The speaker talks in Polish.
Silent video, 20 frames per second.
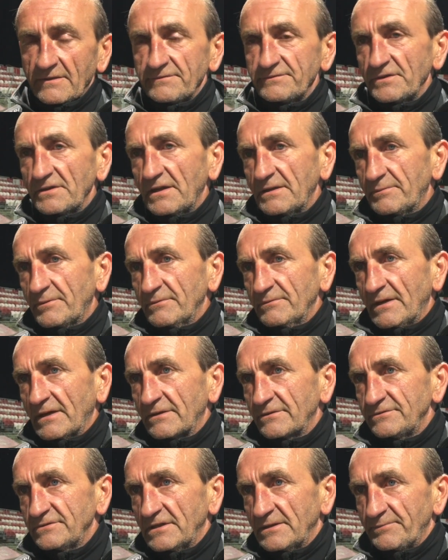Wczoraj był na
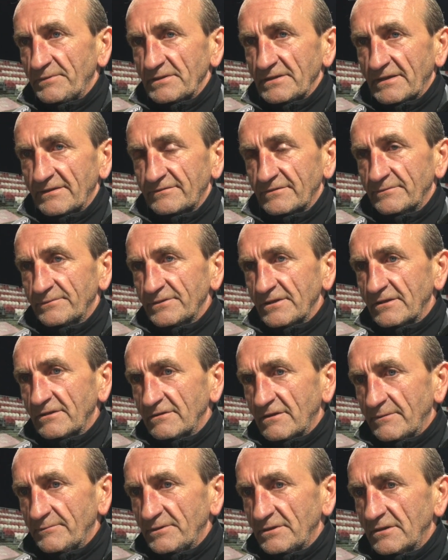godzinę 15,
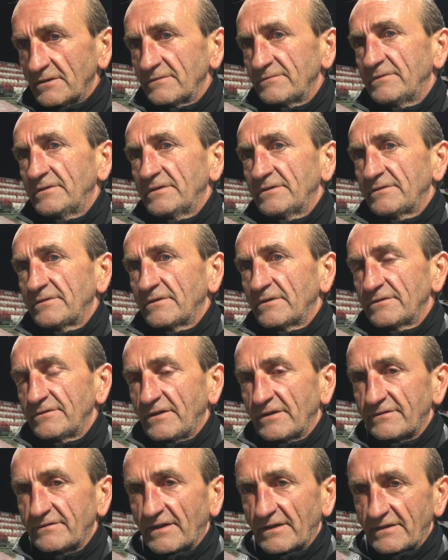regulaminowy,
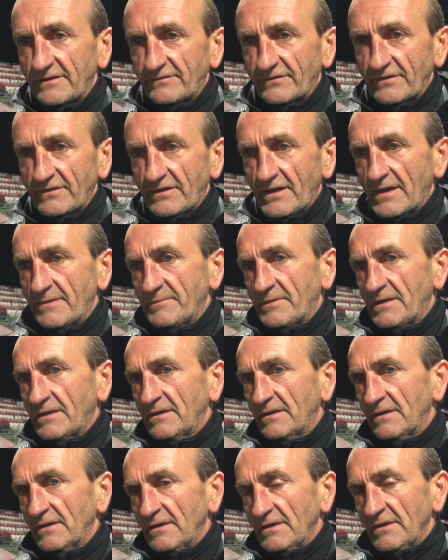zgodnie z zaleceniami.
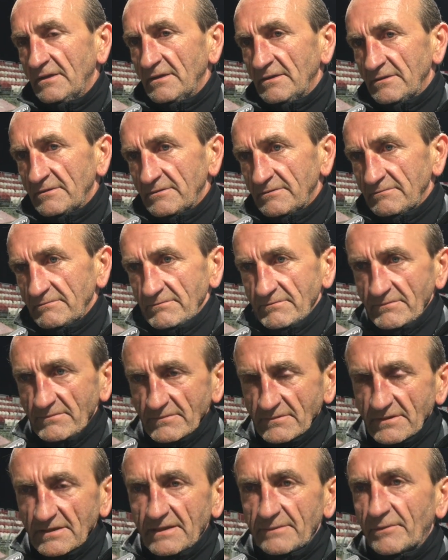
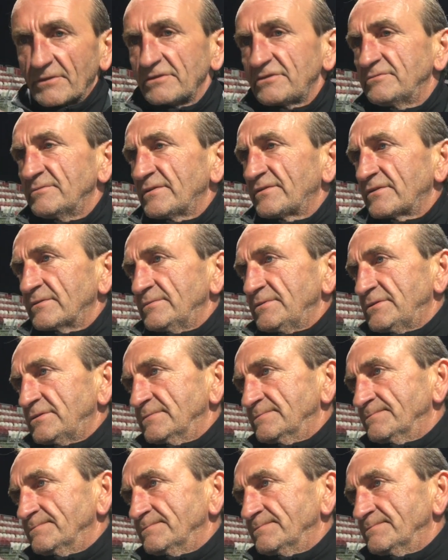Tyle mogliśmy zrobić.